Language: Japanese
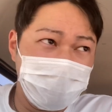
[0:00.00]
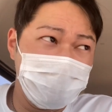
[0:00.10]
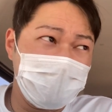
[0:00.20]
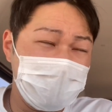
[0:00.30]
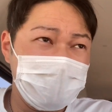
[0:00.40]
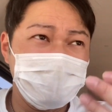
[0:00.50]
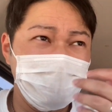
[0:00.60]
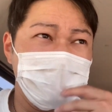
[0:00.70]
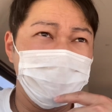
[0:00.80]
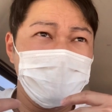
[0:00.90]
この体
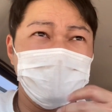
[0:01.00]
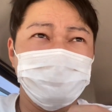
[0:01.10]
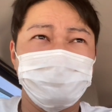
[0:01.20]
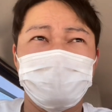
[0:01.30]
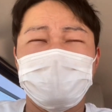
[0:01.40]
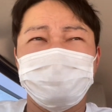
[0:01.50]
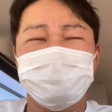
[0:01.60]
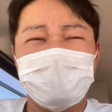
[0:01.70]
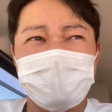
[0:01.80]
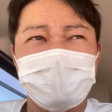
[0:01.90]
に思った以上負荷、負
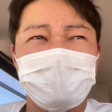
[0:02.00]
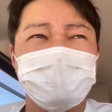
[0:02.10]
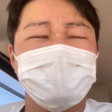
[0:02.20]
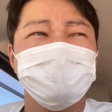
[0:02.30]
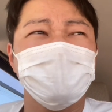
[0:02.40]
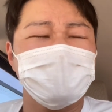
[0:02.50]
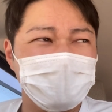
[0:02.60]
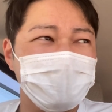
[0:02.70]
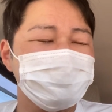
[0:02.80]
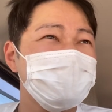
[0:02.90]
担がかかってしまっ
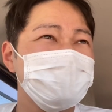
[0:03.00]
て、